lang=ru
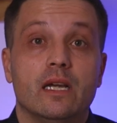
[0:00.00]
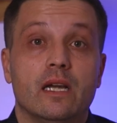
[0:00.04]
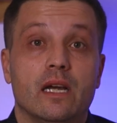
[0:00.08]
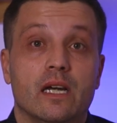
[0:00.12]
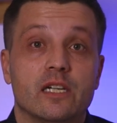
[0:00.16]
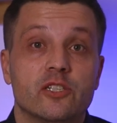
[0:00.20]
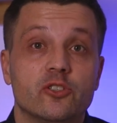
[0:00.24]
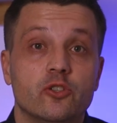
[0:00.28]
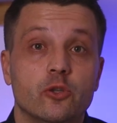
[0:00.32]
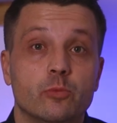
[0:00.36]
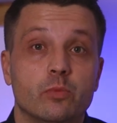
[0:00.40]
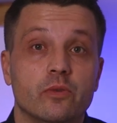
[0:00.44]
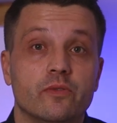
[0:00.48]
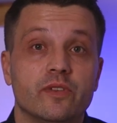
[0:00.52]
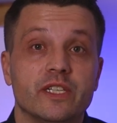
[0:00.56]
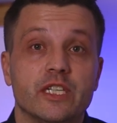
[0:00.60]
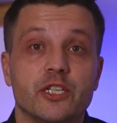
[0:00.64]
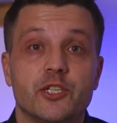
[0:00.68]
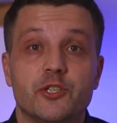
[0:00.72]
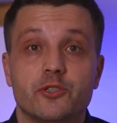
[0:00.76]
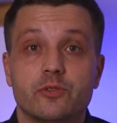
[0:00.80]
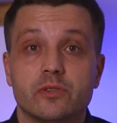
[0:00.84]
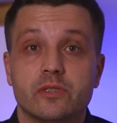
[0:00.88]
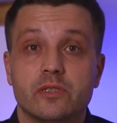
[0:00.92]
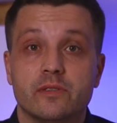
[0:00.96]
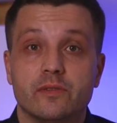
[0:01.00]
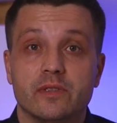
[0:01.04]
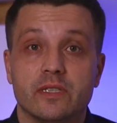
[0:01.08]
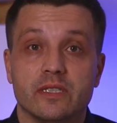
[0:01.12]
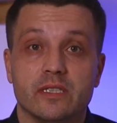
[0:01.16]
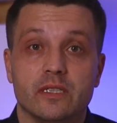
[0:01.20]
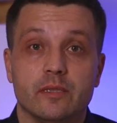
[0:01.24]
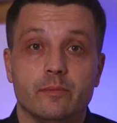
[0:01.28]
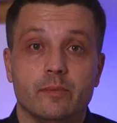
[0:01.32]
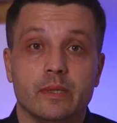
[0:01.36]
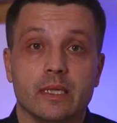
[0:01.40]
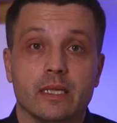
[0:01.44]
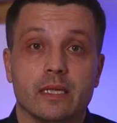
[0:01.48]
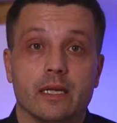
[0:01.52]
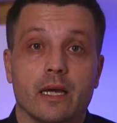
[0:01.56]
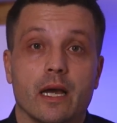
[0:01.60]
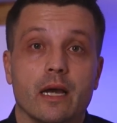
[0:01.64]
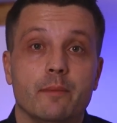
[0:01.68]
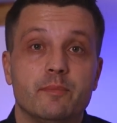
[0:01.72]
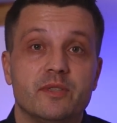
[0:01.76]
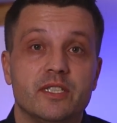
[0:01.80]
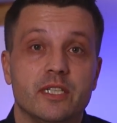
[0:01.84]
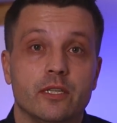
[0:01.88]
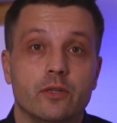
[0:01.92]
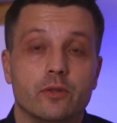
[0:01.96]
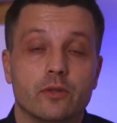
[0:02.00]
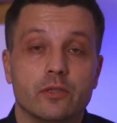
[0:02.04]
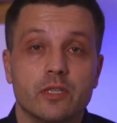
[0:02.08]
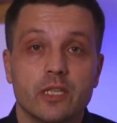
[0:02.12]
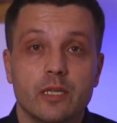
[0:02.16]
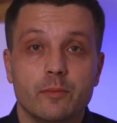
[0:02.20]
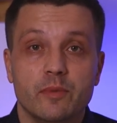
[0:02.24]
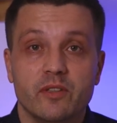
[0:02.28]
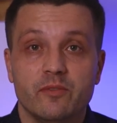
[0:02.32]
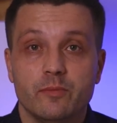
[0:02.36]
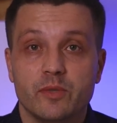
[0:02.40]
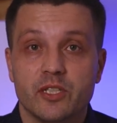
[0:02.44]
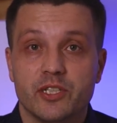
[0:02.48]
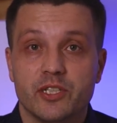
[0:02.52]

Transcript: А чтобы вы не чувствовали себя обделенными в